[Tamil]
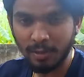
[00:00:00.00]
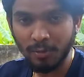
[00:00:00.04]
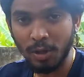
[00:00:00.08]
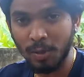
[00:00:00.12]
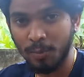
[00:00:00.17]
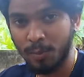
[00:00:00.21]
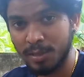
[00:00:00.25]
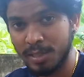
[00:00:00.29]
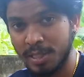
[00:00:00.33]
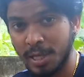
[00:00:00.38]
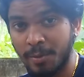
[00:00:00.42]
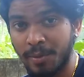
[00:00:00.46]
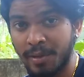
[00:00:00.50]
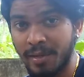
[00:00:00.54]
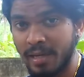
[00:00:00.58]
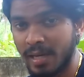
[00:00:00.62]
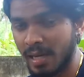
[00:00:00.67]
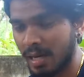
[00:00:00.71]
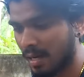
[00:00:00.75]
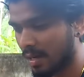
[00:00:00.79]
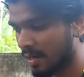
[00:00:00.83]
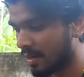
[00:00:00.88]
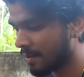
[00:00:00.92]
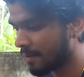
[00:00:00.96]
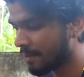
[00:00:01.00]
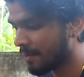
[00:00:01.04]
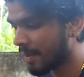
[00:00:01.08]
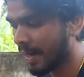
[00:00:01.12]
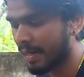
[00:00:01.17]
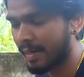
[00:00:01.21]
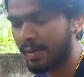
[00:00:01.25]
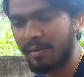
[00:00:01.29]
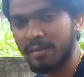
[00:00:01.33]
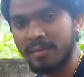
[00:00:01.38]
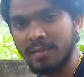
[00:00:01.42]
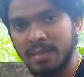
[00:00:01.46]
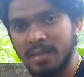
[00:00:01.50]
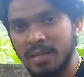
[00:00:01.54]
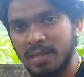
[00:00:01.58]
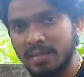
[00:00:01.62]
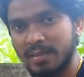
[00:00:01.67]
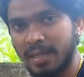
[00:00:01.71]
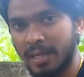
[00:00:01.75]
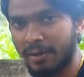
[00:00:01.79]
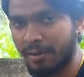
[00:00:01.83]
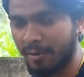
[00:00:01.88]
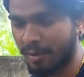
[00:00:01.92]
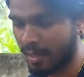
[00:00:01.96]
உள்ளே போச்சு அப்படின்னா பேட்ரி வந்து
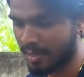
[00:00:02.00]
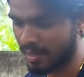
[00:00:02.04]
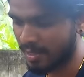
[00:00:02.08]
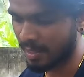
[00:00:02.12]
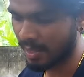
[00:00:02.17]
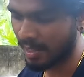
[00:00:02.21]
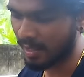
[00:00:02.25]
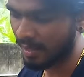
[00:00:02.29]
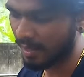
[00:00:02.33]
சர்க்கியூட் ஆச்சுன்னா